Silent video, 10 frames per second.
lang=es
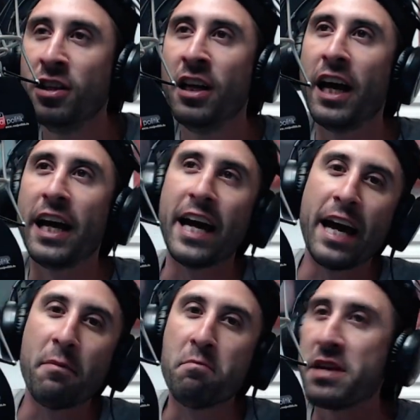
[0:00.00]
eh,
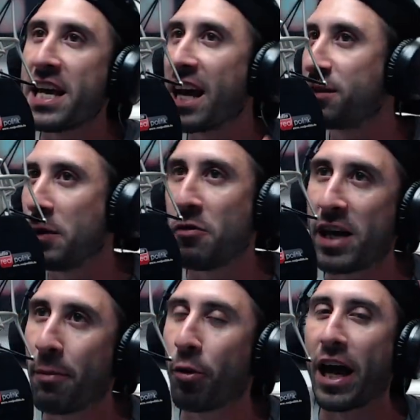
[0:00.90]
mi ex vivía
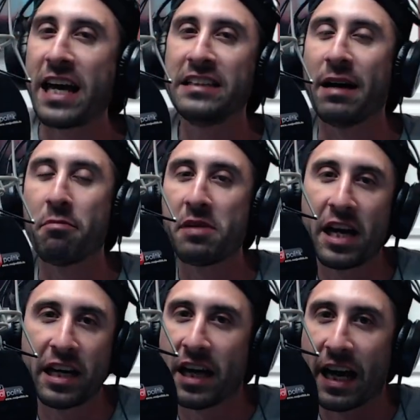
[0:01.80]
por ahí
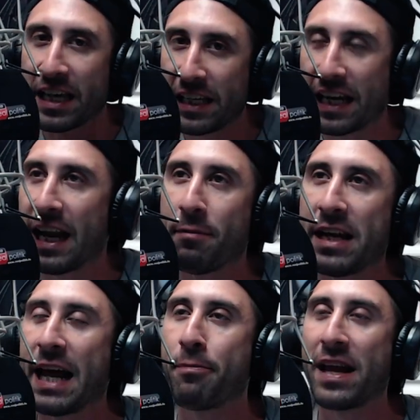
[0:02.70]
también, ahí en la, en
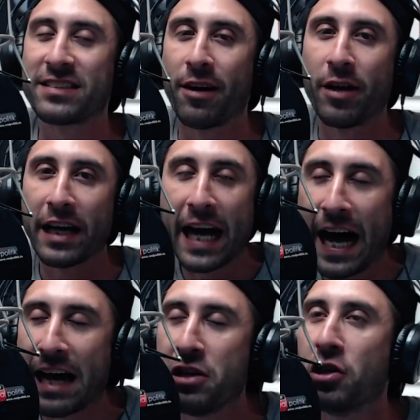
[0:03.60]
la Plaza
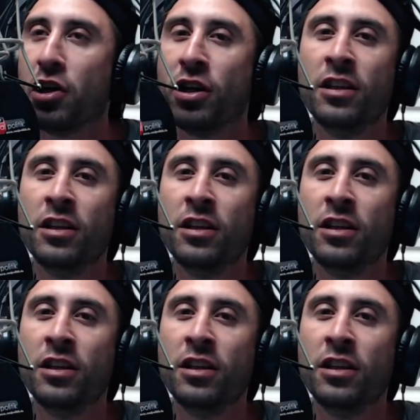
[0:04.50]
Belgrano.